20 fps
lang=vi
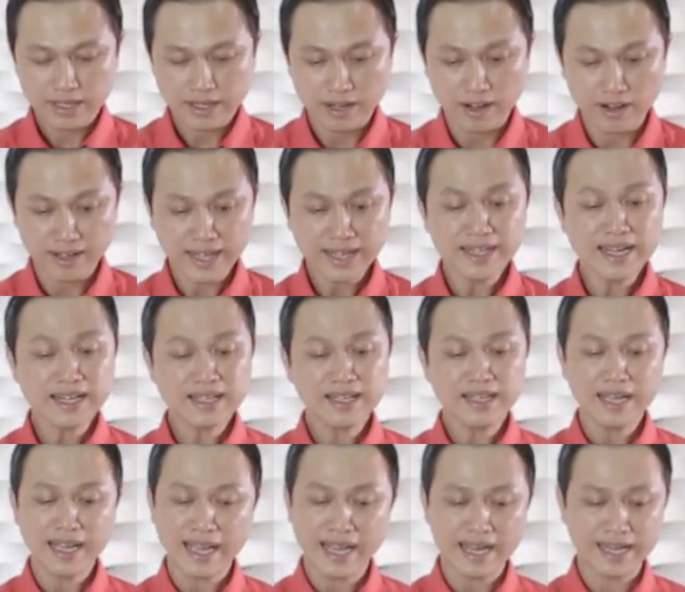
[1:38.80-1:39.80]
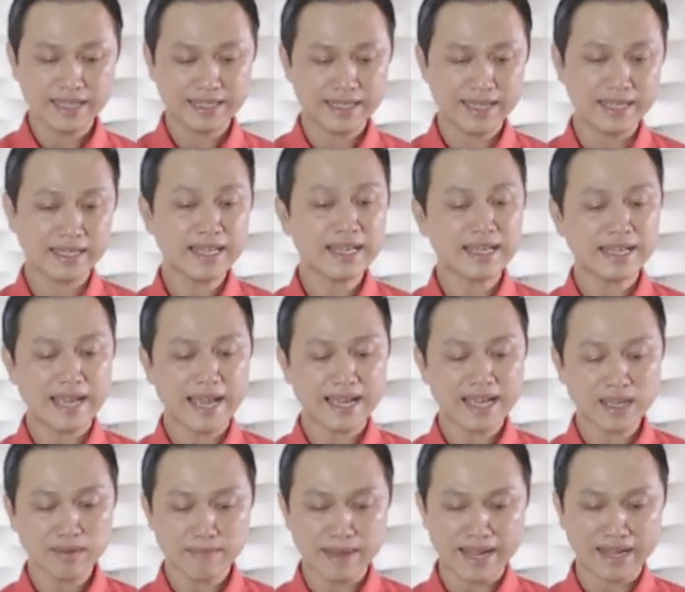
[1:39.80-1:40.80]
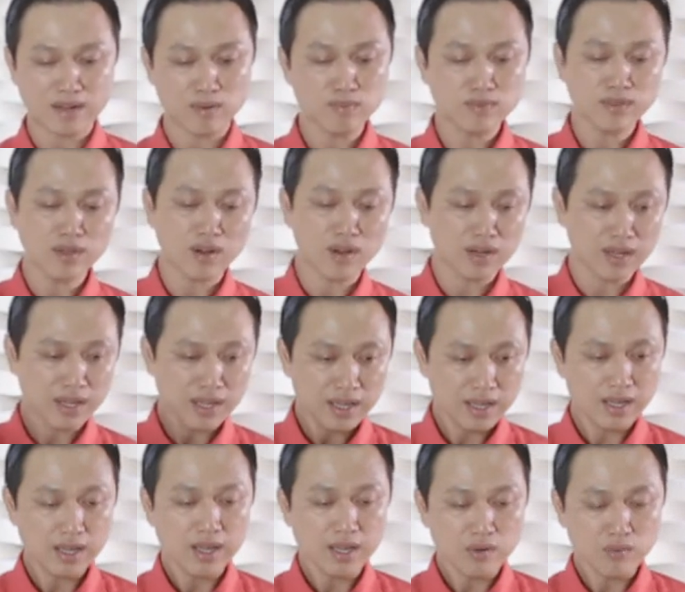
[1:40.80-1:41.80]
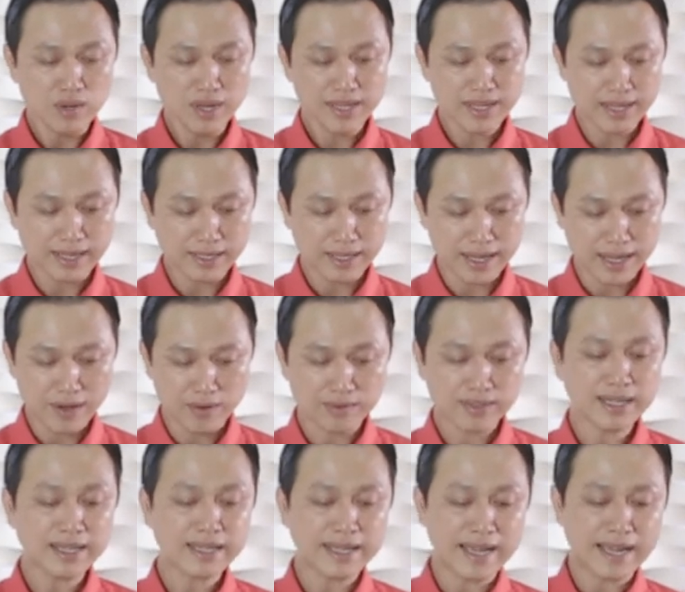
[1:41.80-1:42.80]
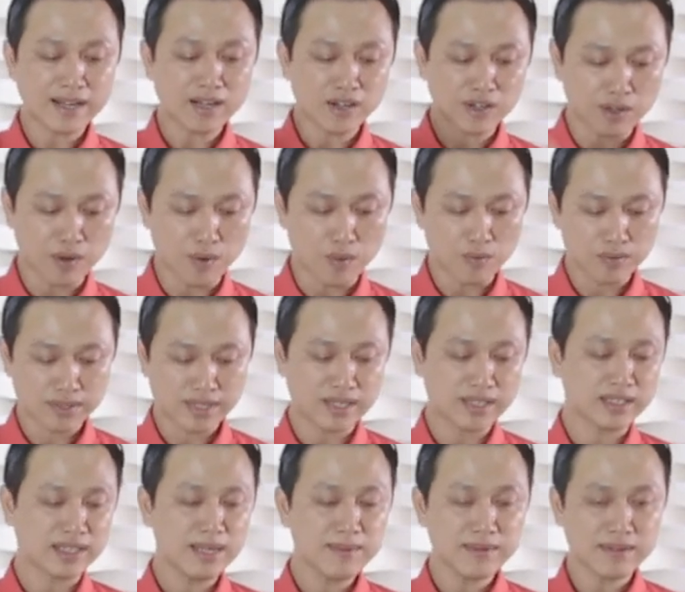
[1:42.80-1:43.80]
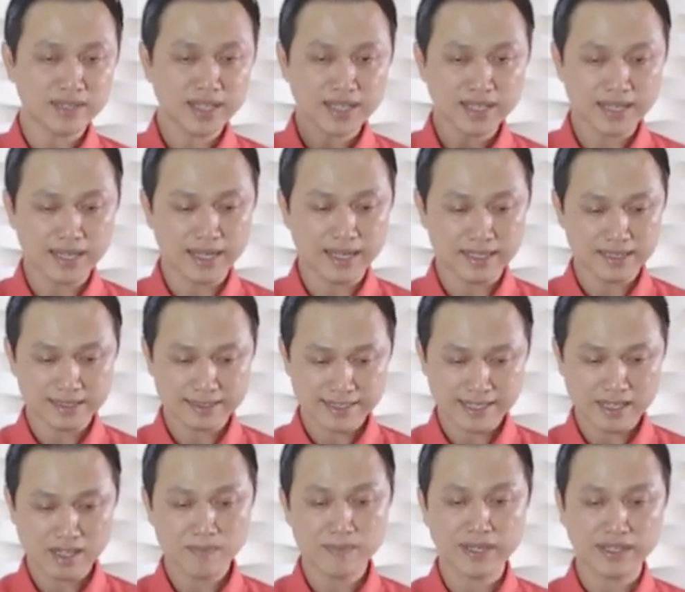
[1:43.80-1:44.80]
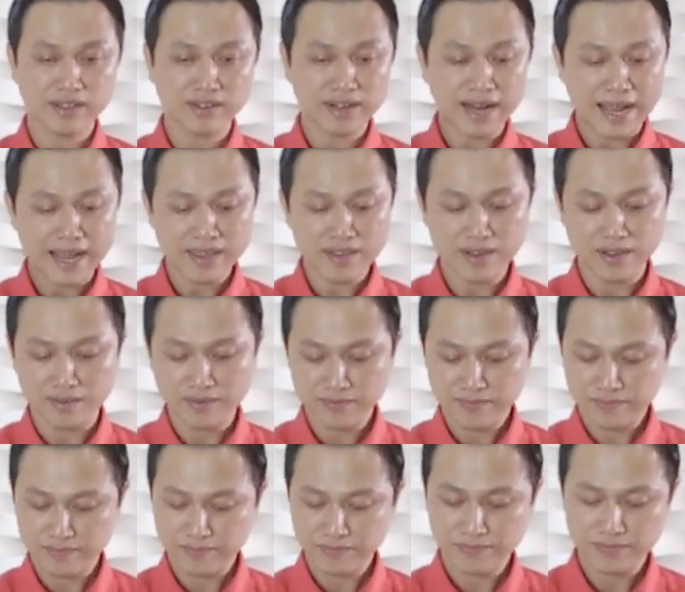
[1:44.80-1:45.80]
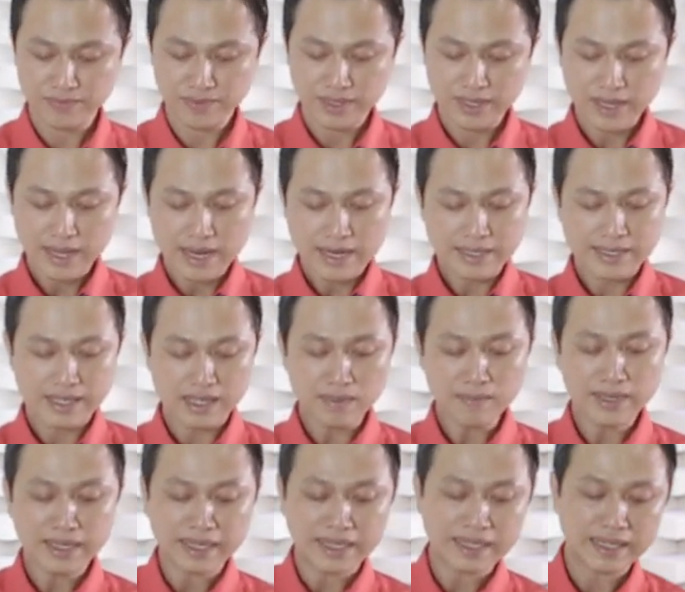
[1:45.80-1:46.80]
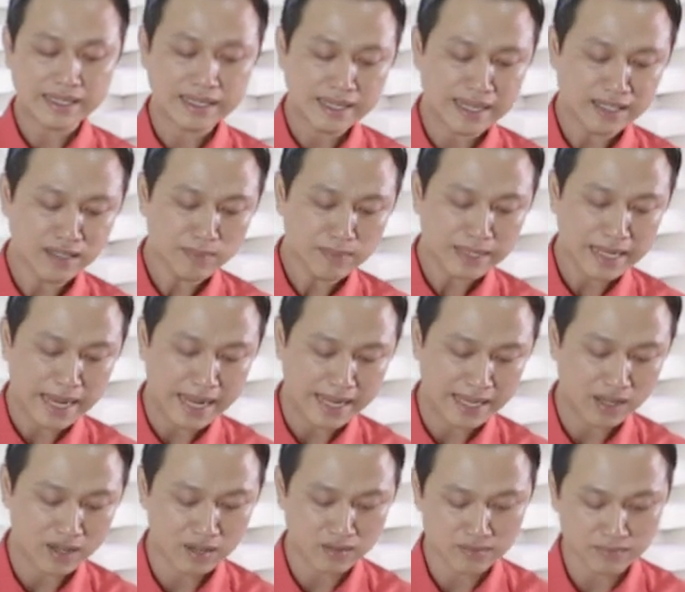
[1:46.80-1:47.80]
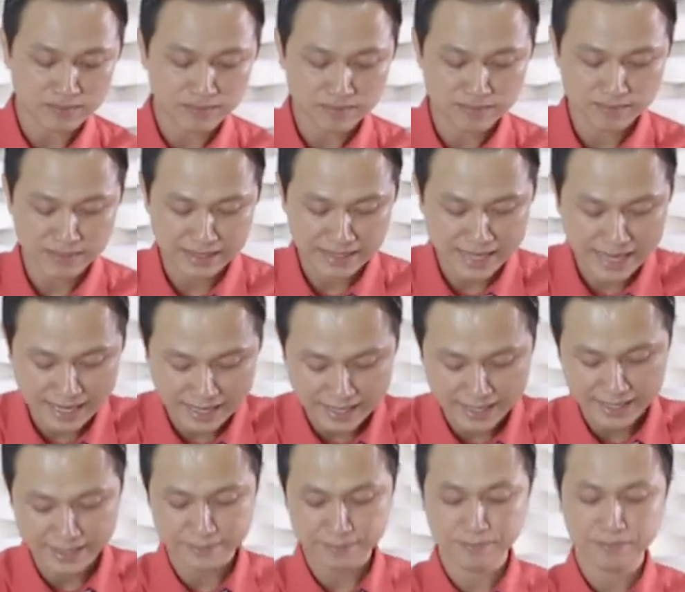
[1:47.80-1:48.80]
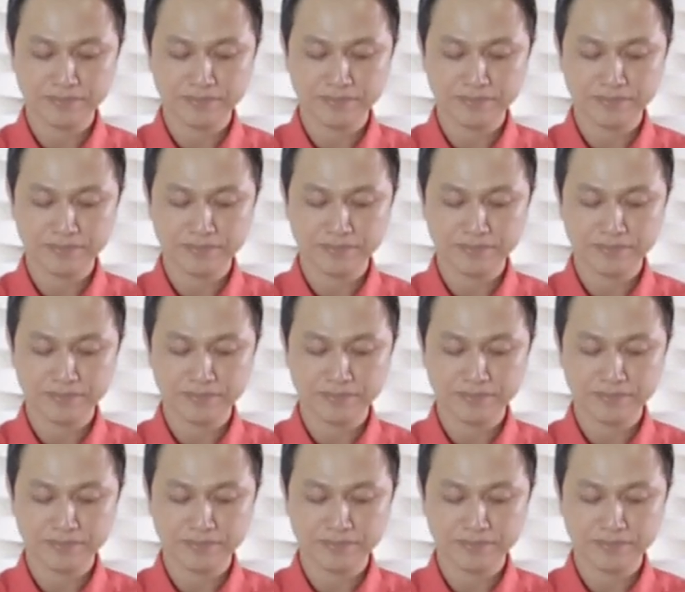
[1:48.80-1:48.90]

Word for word: Còn cách lắc thứ hai thì tất cả các bạn cũng cho nguyên vật liệu, tất cả các loại rượu trực tiếp vào sách cơ. Sau đó mình cho đá vô. Sau đó mình gắn nút gài vô, mình gài lại.